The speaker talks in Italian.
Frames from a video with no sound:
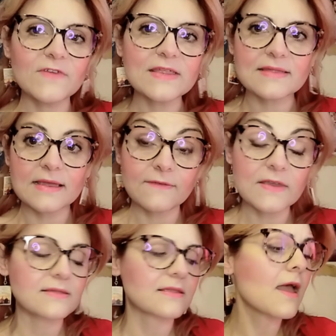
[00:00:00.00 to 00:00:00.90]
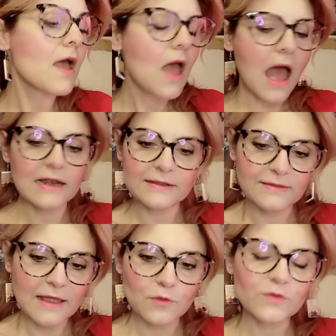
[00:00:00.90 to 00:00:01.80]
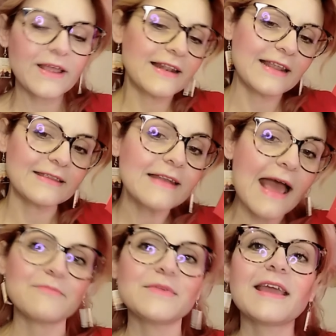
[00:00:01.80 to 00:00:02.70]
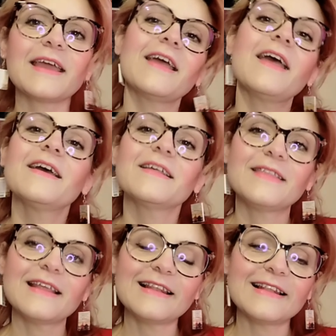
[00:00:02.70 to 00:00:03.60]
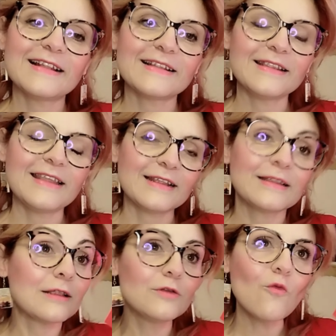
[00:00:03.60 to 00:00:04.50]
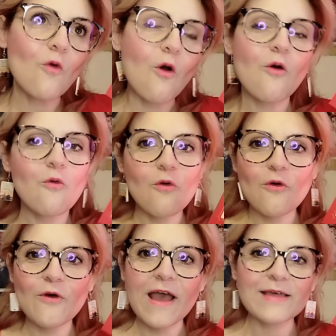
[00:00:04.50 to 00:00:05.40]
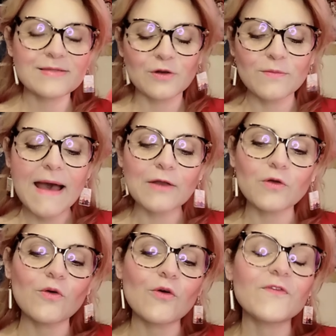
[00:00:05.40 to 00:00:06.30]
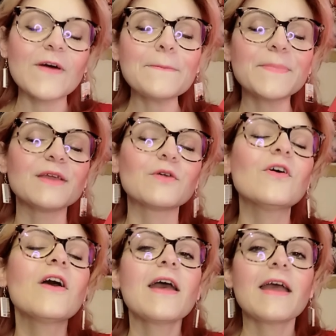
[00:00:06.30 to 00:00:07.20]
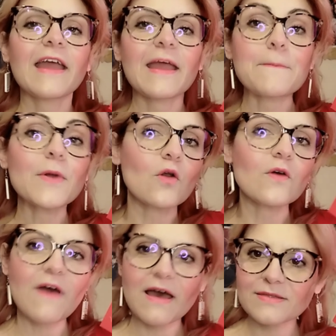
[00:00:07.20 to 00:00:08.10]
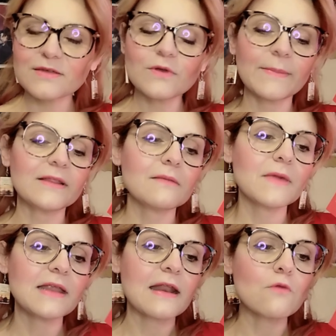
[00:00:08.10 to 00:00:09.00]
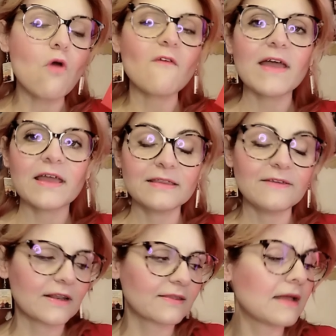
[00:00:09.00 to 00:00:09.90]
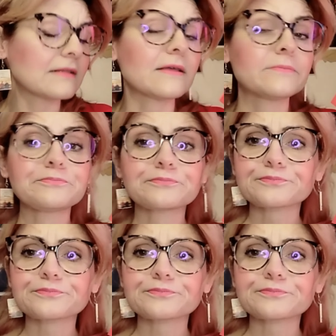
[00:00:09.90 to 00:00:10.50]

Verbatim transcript: viste e riviste all'interno delle dinamiche del, de, de duo eh, essere umano-vampiro, eh, però lo fa sicuramente in maniera nuova e divertente.